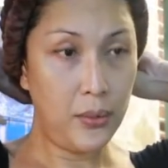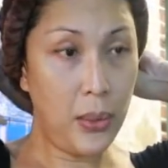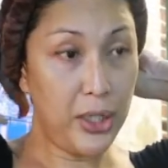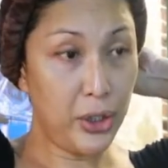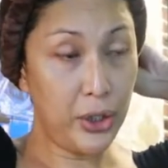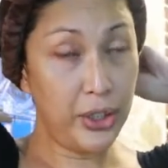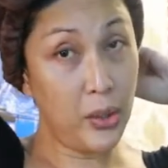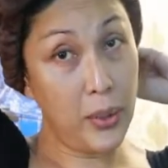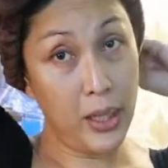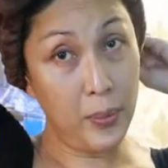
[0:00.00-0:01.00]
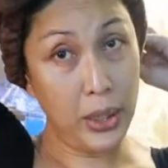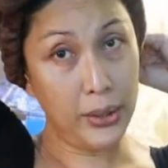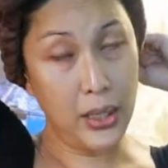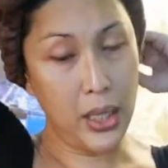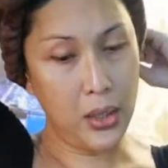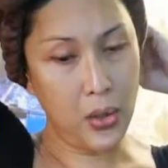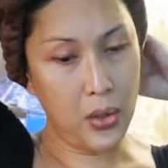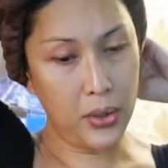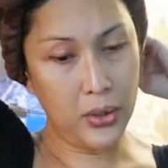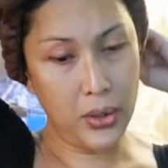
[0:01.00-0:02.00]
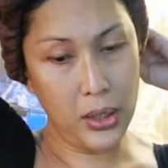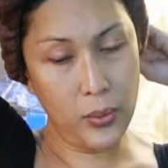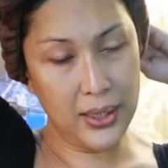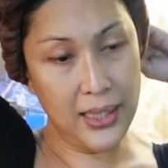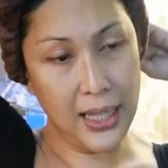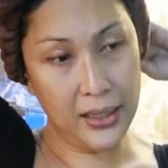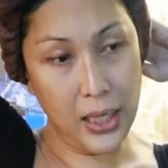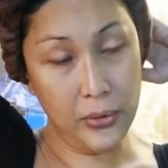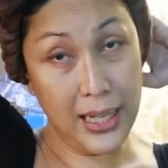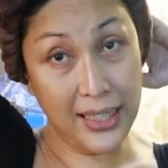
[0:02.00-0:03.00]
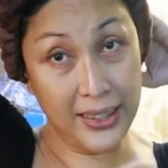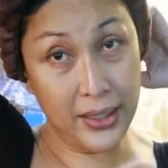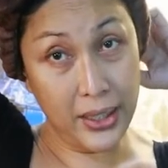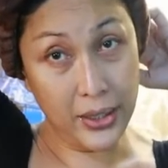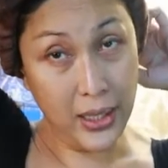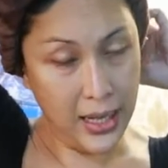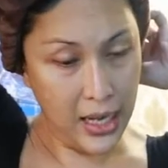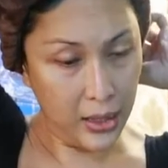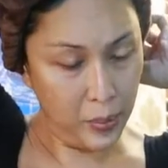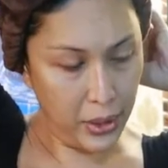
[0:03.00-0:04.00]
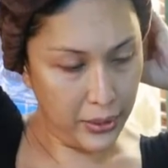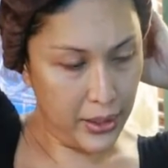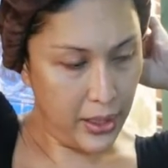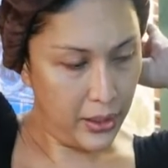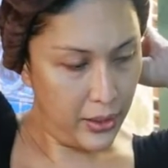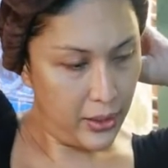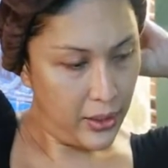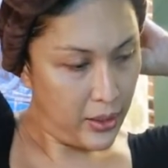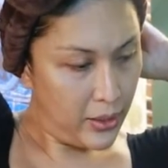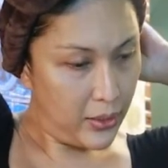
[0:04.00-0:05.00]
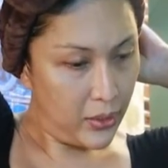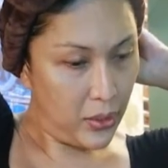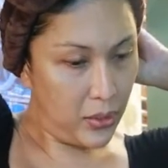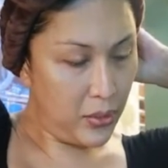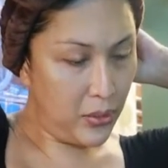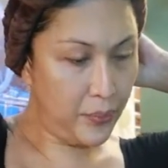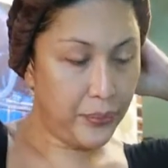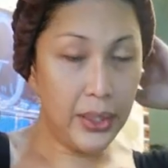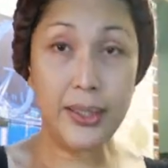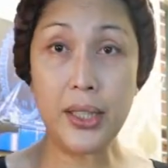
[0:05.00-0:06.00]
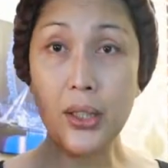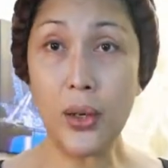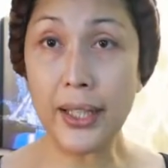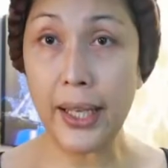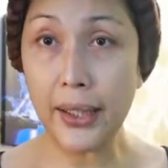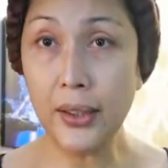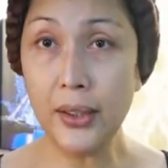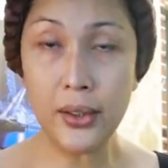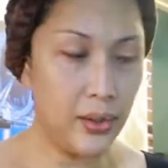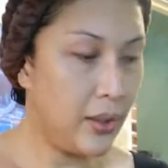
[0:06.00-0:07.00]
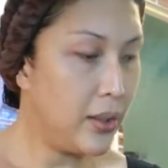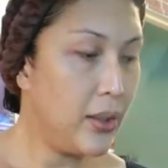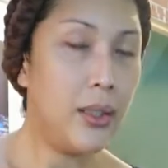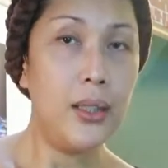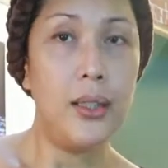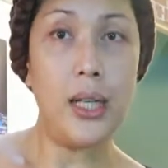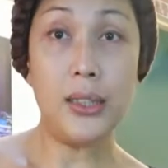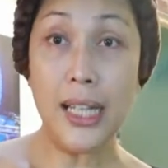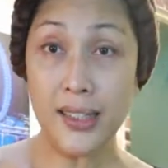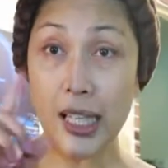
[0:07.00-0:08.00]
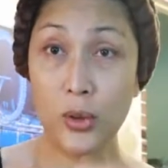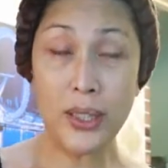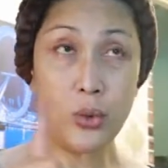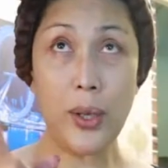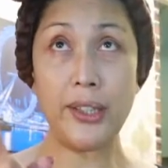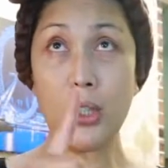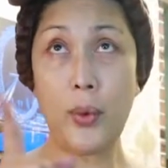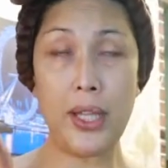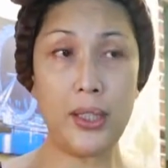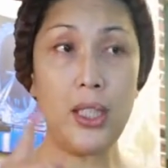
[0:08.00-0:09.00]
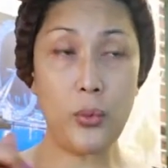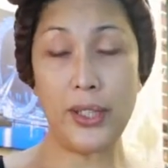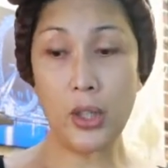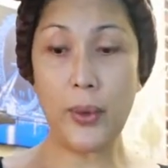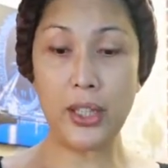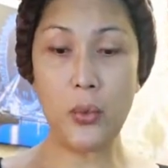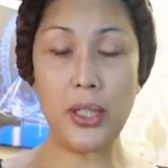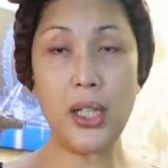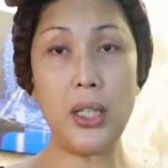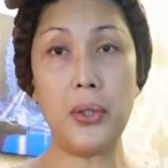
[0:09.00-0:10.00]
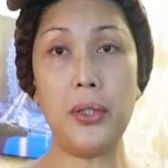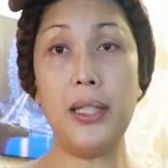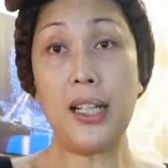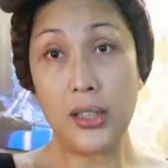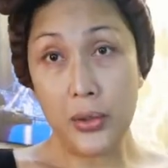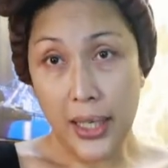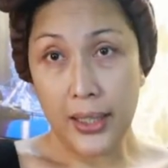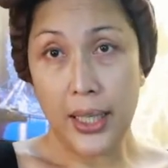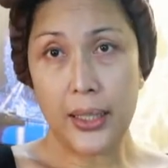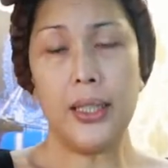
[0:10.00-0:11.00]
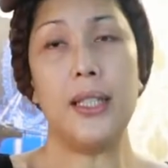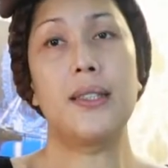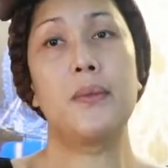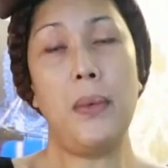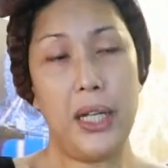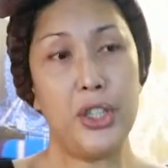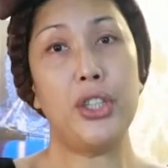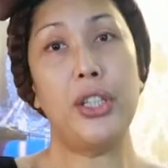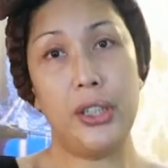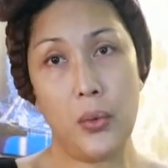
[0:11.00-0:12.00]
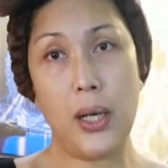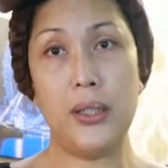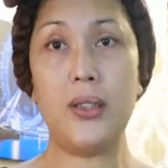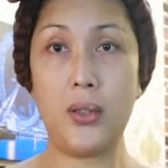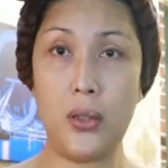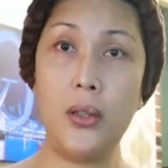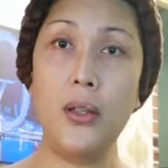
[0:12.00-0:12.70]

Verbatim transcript: March 31 ang birthday ko. So, it was lockdown last year, ang aking birthday. So, ECQ again. Uh, that, that was 2020. 2021 ngayon, lockdown again. It's March 31. So,